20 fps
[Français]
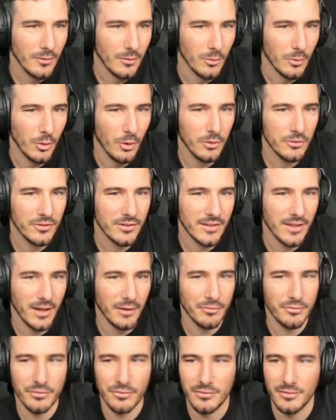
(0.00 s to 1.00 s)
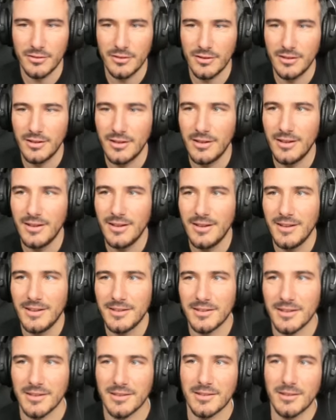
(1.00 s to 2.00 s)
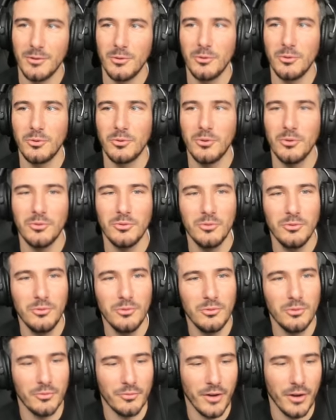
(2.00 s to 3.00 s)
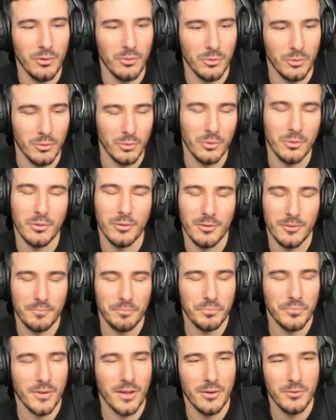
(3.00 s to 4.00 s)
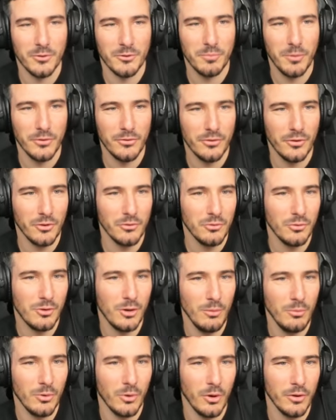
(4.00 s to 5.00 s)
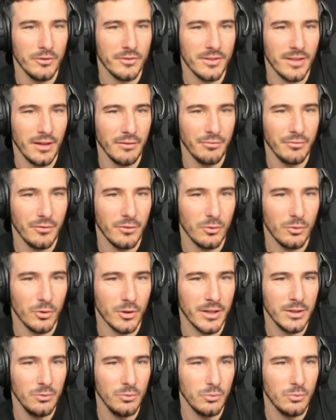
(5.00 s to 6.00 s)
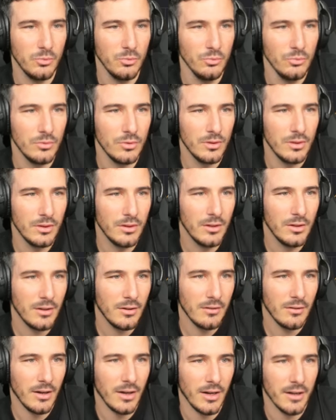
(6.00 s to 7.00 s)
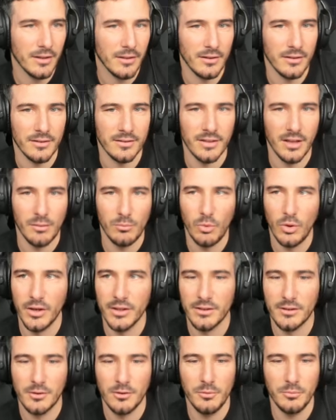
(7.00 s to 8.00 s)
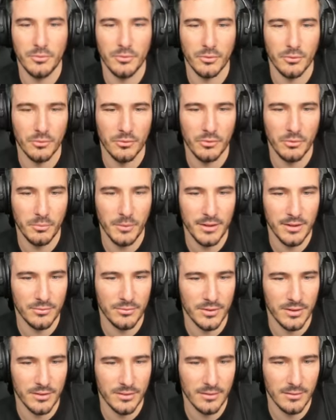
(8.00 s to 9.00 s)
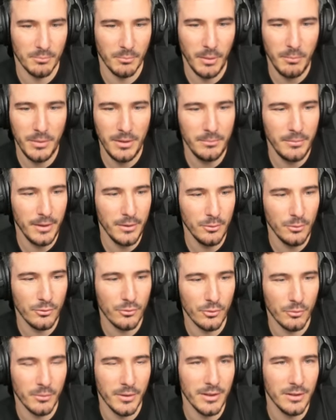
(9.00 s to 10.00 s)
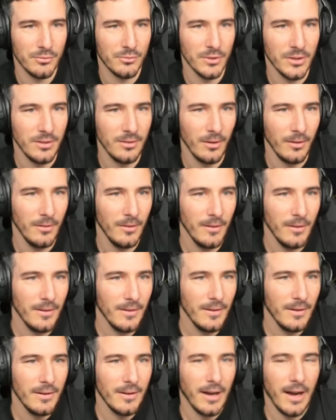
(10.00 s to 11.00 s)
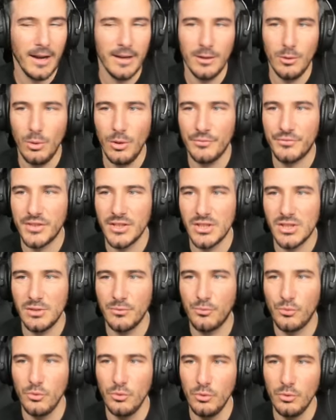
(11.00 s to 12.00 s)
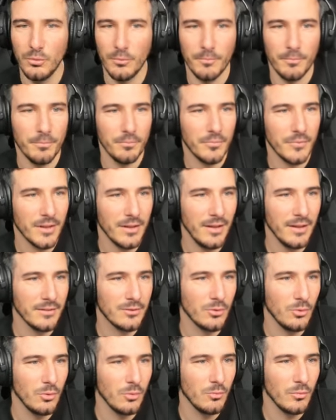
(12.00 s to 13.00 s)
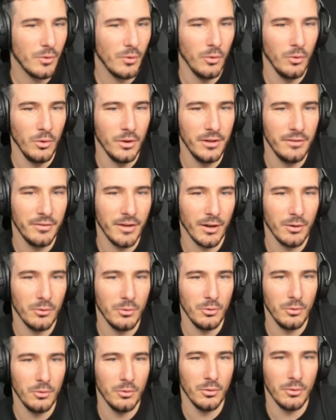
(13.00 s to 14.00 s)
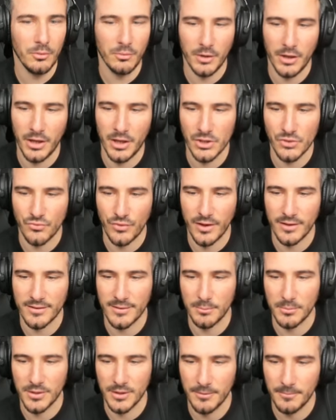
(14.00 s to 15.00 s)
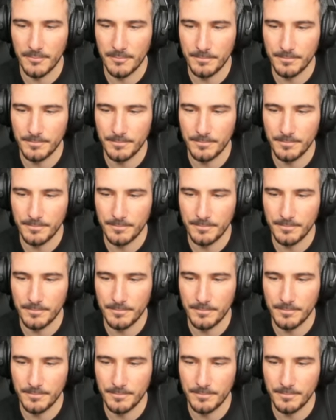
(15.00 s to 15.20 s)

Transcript: Le Hot Staff. C'est le logo du... Enfin, le, le sponsor du club, le Hot Staff. Le Ryuku, Ouais, les armoiries de club sont, magnifiques. Même les maillots sont magnifiques. Allez, le FC Gifu, let's go. OI vers le... Ouais, je vais accepter.